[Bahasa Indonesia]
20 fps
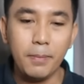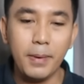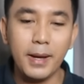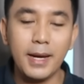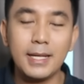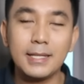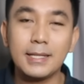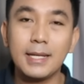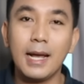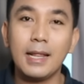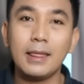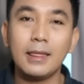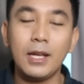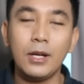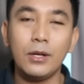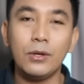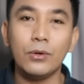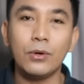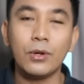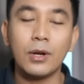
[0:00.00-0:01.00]
pada saat
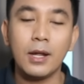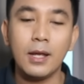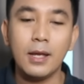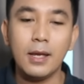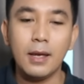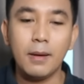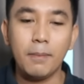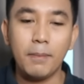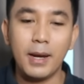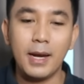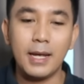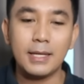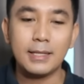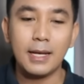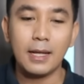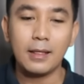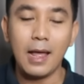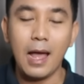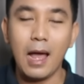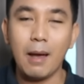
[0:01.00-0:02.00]
tidur, pada
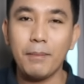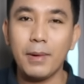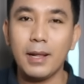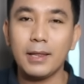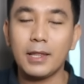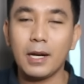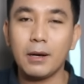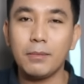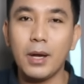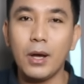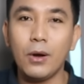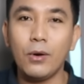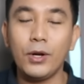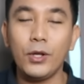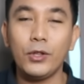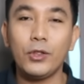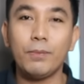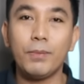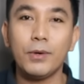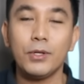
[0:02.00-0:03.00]
saat Amel
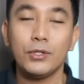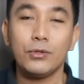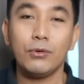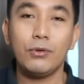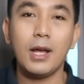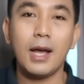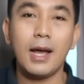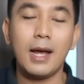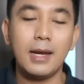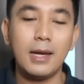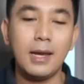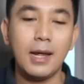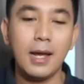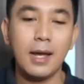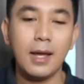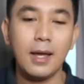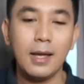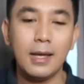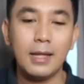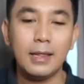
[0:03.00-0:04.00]
terbangun itu pun sudah
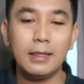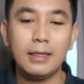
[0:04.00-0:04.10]
ada